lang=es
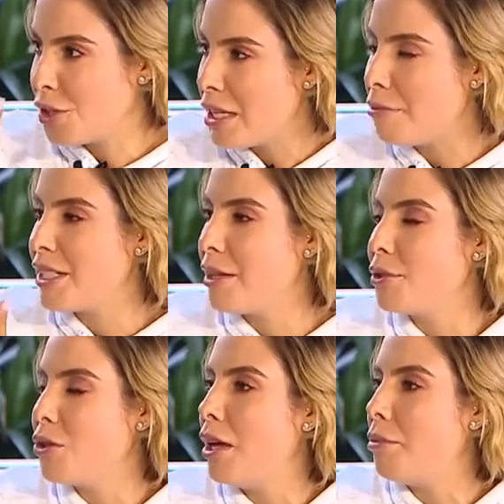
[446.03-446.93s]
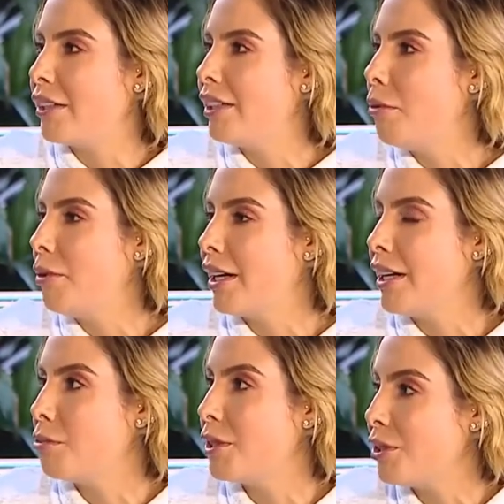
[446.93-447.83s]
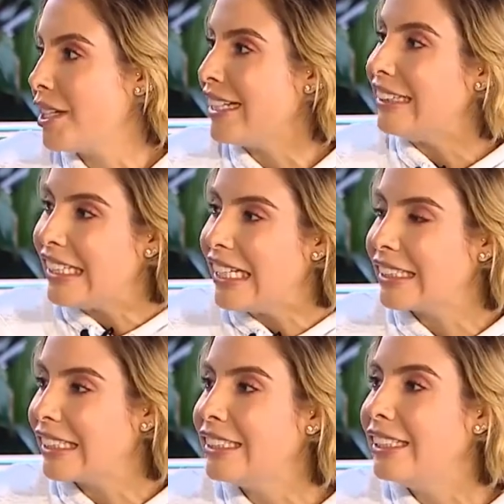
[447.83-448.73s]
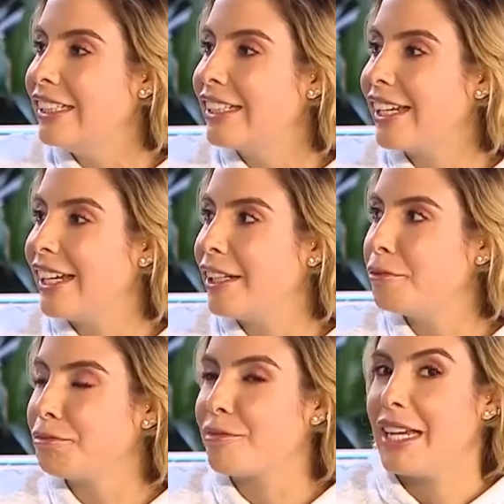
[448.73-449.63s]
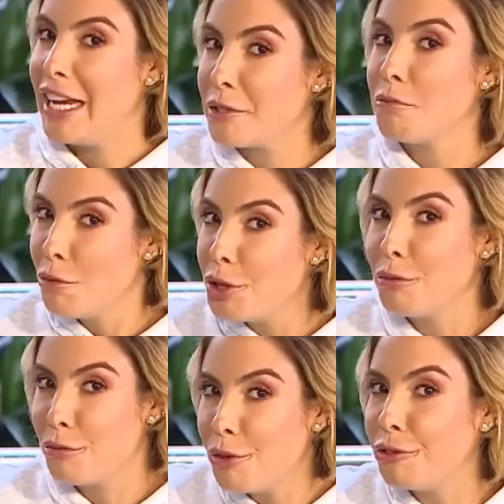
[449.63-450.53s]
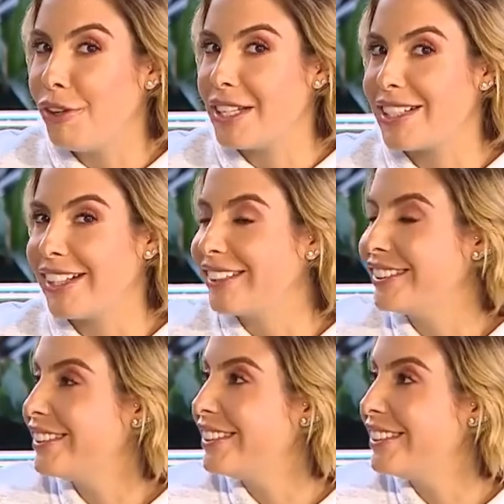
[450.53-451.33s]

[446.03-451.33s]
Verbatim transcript: Entonces empecemos con la práctica para que las personas entiendan que es muy muy fácil